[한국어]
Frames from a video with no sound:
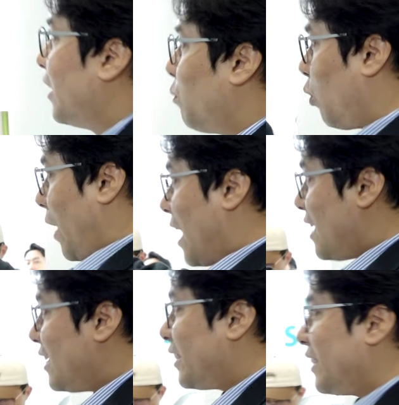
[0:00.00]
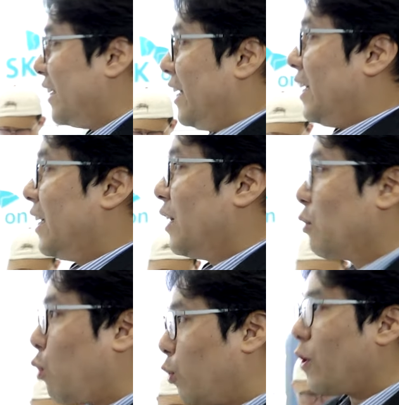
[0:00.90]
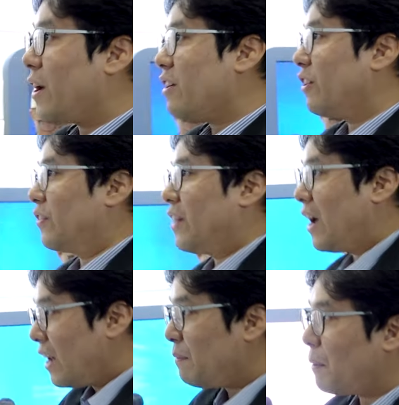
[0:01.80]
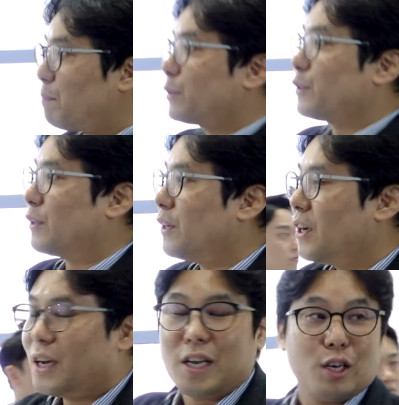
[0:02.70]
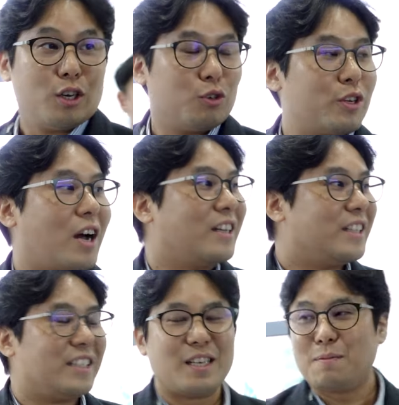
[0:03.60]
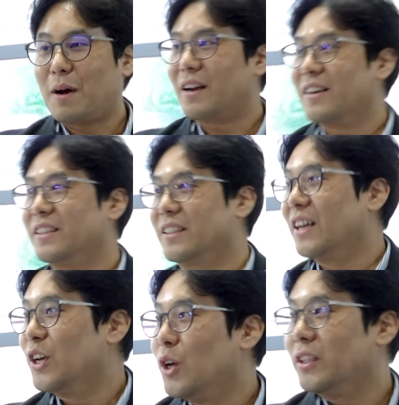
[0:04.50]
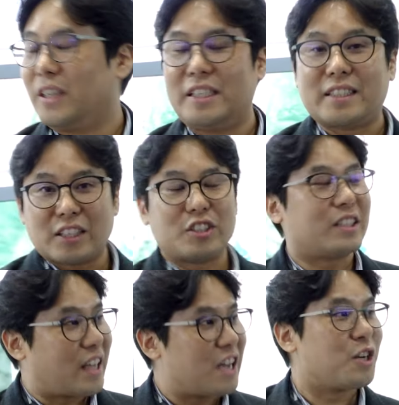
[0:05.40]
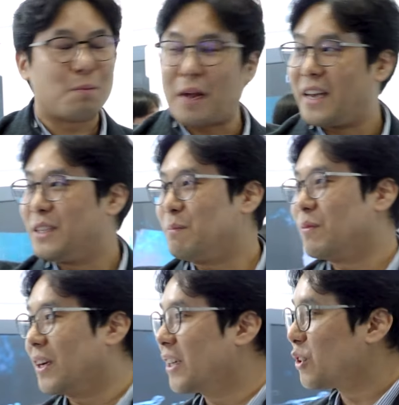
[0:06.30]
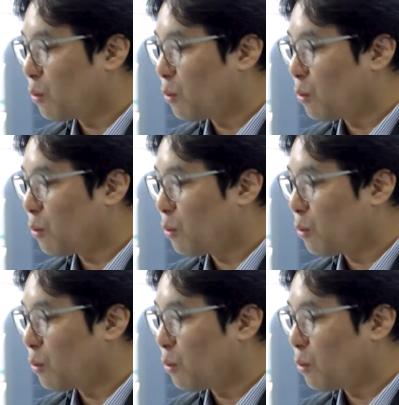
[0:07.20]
뭐 LG, 고려아이온, LNF 우리가 흔히 말하는 이차전지 대기업 라인입니다. 그래서